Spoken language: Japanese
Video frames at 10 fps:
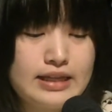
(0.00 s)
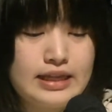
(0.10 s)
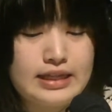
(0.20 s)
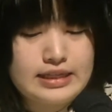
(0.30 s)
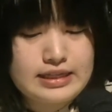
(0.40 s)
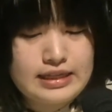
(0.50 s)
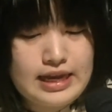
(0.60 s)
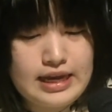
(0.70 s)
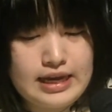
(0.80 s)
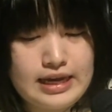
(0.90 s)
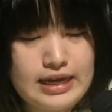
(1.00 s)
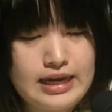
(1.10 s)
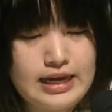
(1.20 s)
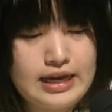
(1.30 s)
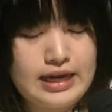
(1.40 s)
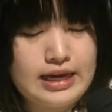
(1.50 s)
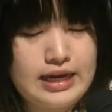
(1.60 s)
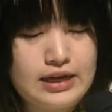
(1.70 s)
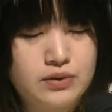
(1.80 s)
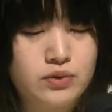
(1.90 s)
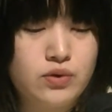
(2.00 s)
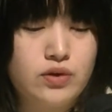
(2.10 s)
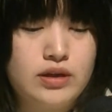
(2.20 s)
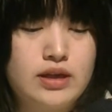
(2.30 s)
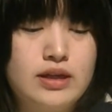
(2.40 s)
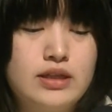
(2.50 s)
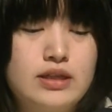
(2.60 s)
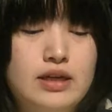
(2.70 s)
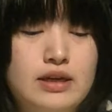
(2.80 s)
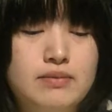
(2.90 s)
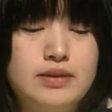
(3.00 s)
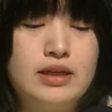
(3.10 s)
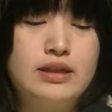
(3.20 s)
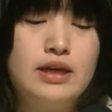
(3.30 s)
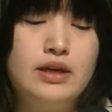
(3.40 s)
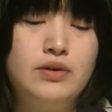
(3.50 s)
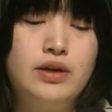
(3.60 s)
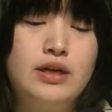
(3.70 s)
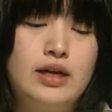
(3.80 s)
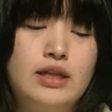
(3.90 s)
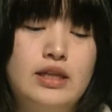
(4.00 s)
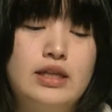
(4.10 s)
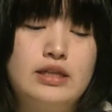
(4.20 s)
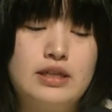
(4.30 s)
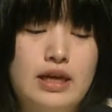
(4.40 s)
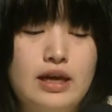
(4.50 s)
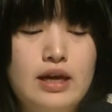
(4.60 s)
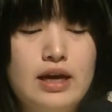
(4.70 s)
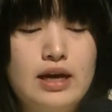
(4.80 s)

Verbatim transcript: でですね、この1ヶ月間全体振り返ってですね、